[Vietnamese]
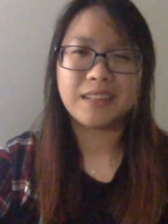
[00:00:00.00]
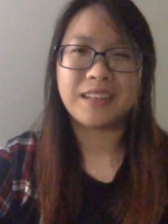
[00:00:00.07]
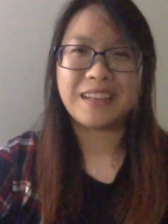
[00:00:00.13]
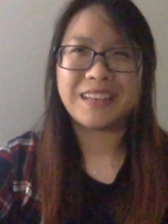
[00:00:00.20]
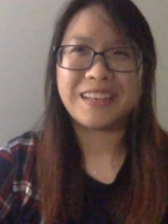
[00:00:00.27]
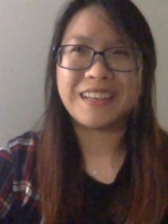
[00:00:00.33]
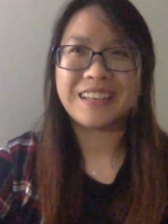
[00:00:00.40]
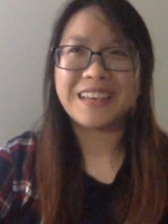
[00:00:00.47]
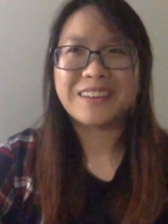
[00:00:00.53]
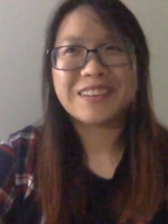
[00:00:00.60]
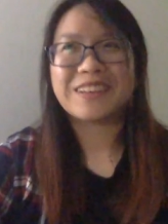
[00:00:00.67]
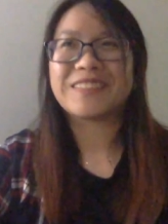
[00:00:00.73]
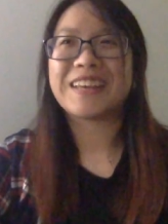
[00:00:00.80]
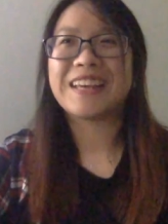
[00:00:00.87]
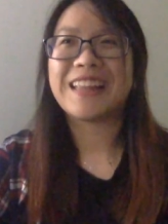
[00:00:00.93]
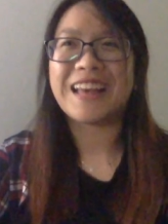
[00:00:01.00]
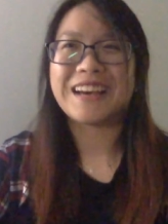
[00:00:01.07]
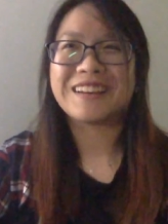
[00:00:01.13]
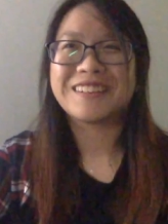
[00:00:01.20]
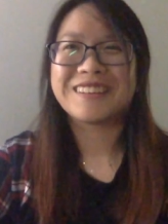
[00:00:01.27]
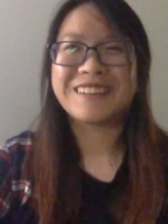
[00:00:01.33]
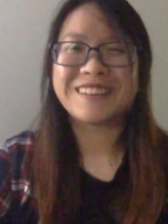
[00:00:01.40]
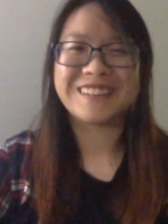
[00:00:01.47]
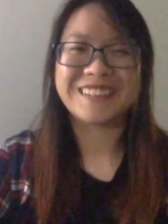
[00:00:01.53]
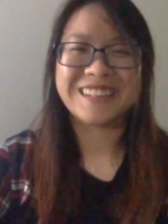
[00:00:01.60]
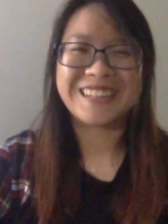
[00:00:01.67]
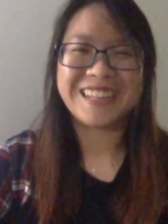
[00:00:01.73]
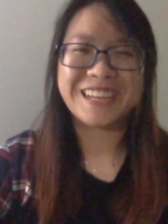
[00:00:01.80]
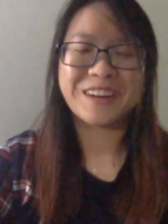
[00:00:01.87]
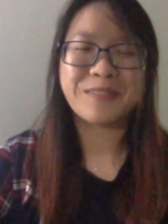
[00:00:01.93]
thì em cảm thấy là
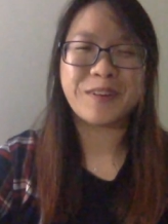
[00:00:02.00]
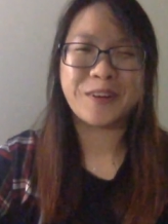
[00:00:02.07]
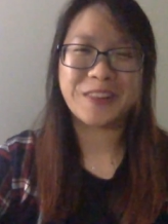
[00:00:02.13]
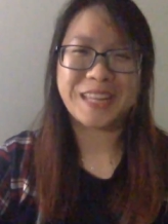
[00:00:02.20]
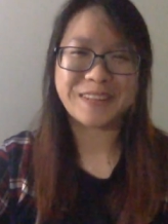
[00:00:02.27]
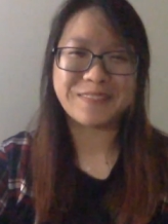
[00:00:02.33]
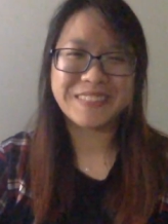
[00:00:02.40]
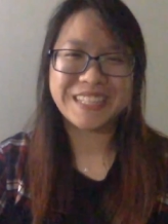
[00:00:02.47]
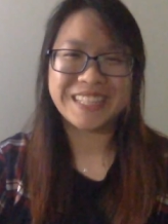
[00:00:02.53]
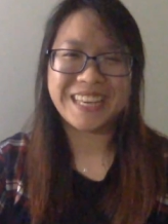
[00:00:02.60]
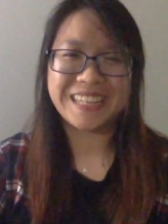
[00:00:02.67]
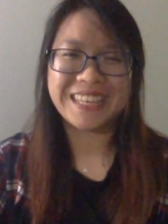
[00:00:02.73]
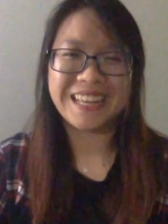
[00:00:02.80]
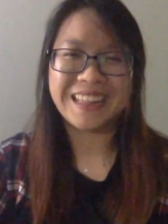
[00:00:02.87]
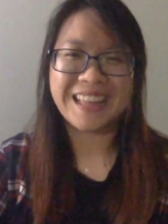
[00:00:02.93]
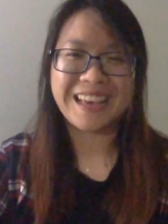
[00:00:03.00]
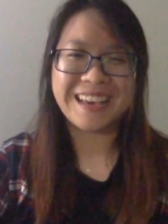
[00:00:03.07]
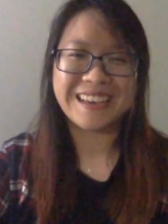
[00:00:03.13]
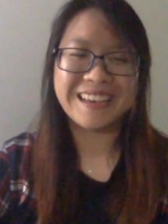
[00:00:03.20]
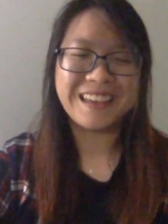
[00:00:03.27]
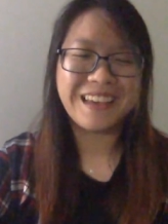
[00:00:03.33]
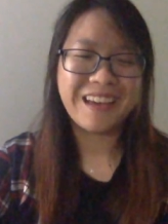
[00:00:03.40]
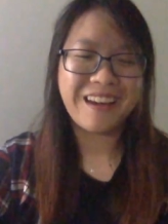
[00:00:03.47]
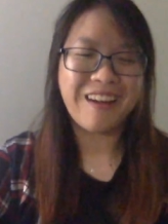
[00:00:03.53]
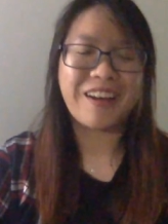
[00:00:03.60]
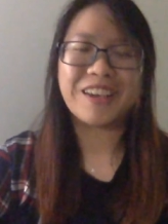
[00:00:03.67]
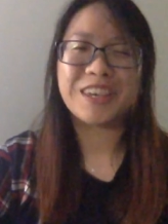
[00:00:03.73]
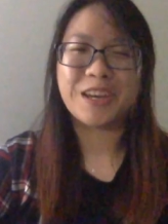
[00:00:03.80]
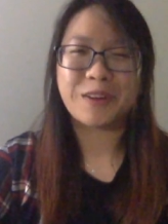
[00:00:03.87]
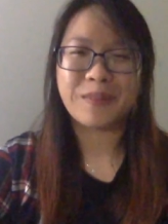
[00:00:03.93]
ờ cái này không ổn lắm cái này chắc là
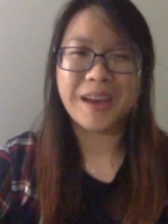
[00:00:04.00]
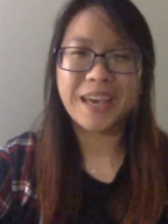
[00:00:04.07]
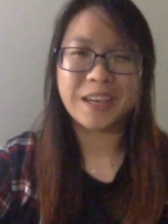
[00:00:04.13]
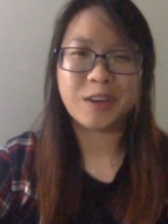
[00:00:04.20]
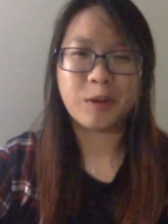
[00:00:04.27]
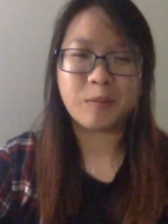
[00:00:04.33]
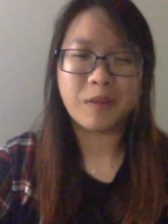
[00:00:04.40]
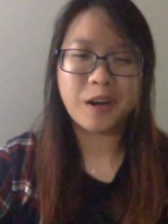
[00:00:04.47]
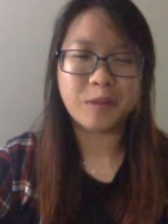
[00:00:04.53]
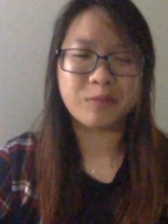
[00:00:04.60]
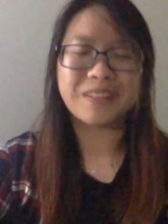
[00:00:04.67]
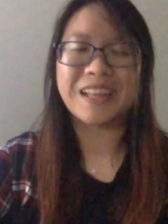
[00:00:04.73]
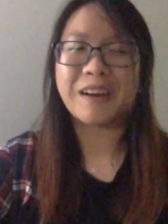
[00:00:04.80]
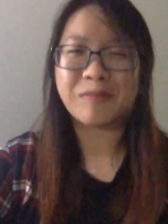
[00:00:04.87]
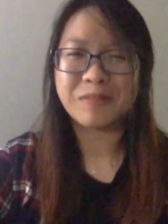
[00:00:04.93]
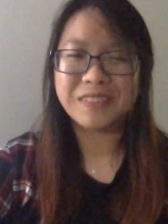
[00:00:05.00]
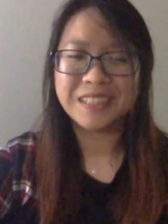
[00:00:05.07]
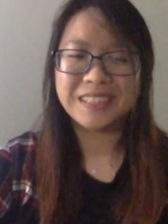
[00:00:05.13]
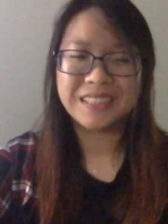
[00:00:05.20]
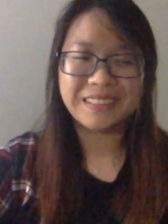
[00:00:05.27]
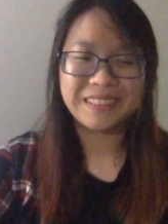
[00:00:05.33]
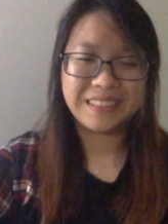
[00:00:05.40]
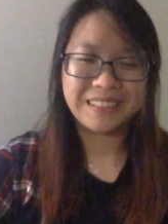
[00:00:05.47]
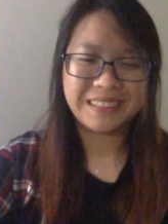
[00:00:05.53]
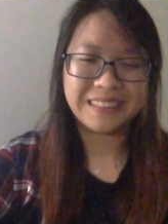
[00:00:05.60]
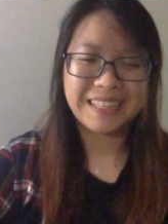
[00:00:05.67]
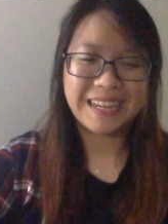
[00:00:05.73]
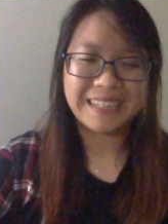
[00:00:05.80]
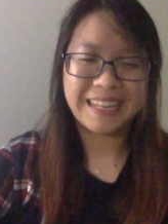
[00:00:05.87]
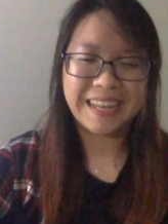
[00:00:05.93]
hỏi nhiều quá thì cũng không xong
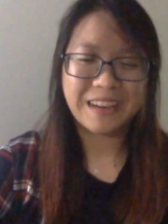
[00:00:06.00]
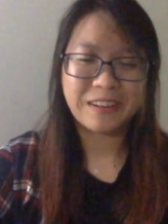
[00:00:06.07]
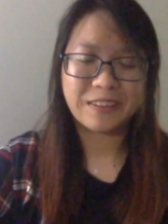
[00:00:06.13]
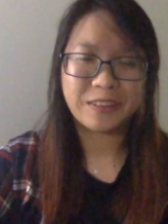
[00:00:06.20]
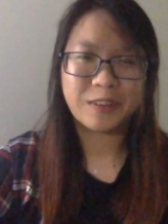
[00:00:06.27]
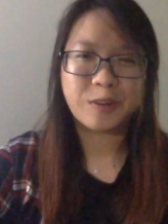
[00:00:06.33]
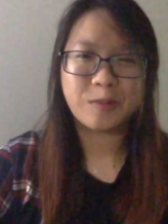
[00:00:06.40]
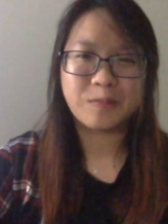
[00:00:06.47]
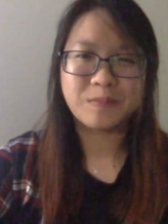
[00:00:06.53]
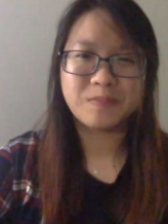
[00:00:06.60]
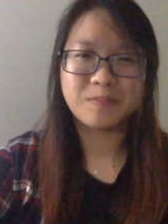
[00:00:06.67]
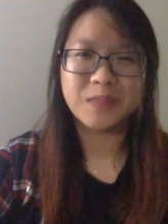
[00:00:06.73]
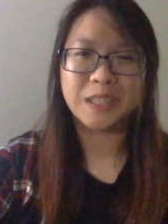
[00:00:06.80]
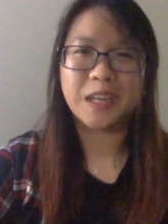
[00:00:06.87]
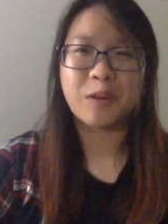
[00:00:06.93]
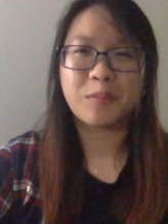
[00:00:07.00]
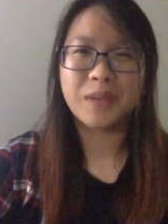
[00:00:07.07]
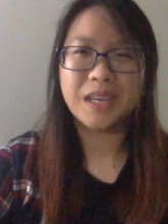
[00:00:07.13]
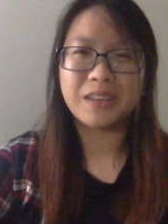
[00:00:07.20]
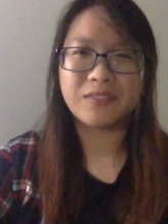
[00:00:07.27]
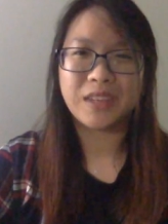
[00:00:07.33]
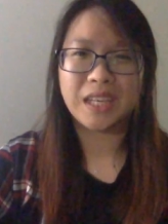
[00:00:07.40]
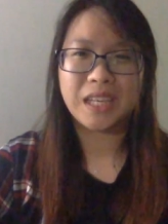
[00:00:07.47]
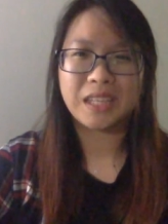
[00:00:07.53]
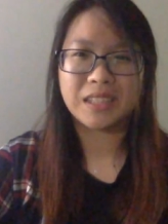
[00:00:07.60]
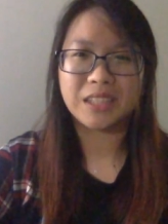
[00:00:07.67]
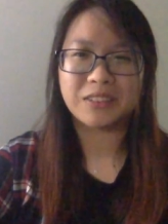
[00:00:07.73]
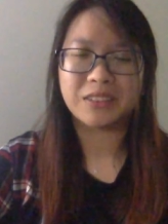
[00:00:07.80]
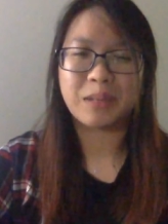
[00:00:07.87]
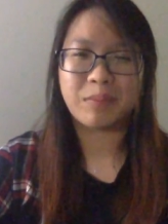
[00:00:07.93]
đằng nào cũng mình không biết vậy
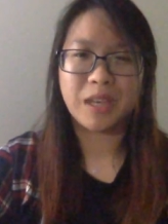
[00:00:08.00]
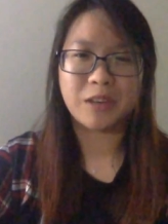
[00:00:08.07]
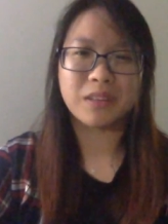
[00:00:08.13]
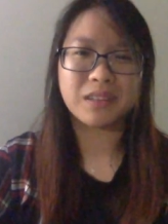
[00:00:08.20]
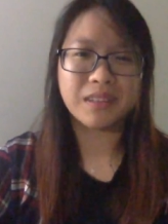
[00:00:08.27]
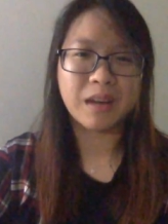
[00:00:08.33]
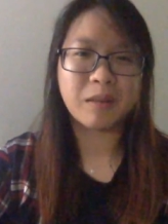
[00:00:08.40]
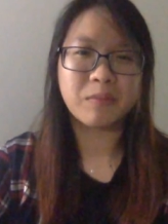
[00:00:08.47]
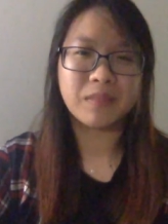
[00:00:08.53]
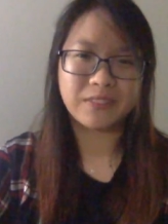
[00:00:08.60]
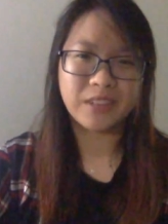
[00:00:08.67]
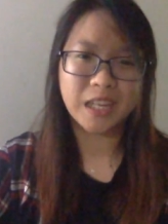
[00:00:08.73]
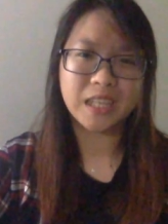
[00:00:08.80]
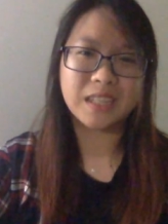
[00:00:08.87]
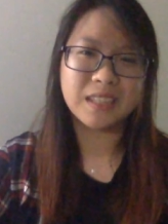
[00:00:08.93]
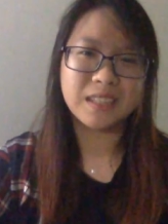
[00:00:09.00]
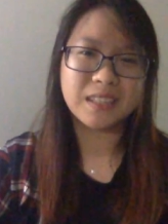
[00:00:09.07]
thì tự tìm hiểu cho xong vậy